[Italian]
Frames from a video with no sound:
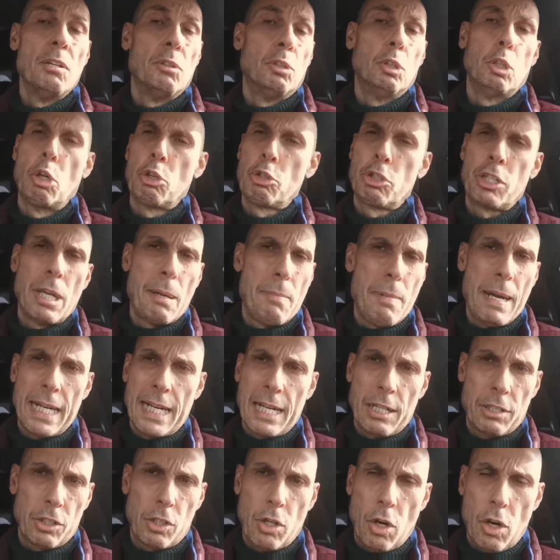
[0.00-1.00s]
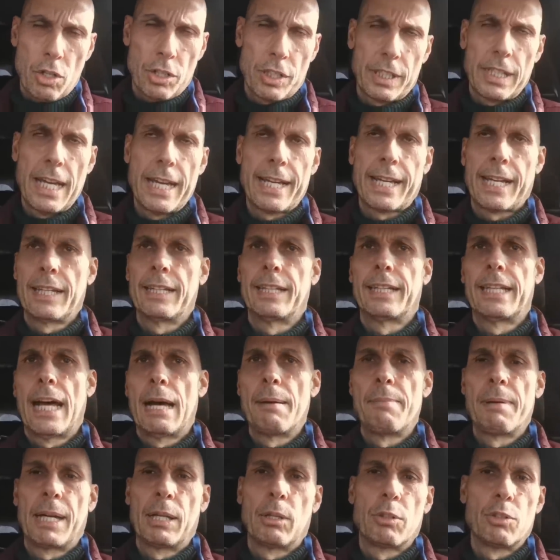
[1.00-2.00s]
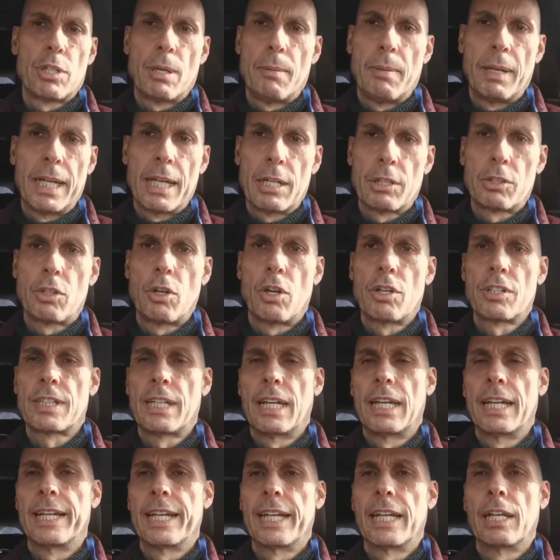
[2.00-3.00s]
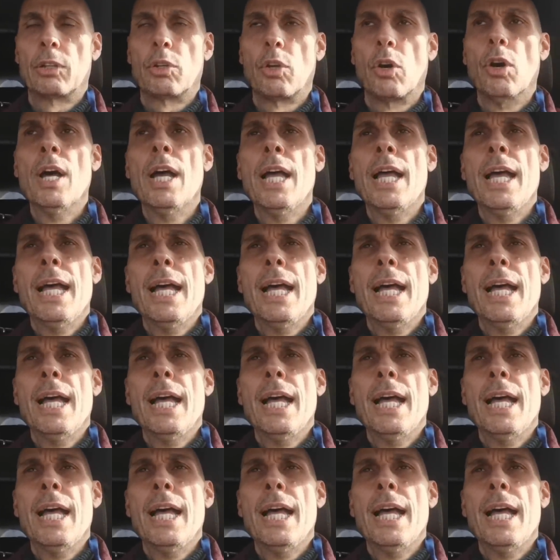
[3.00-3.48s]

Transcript: non si è mai nascosta in realtà perché non si è mai nascosta, Allegri ha detto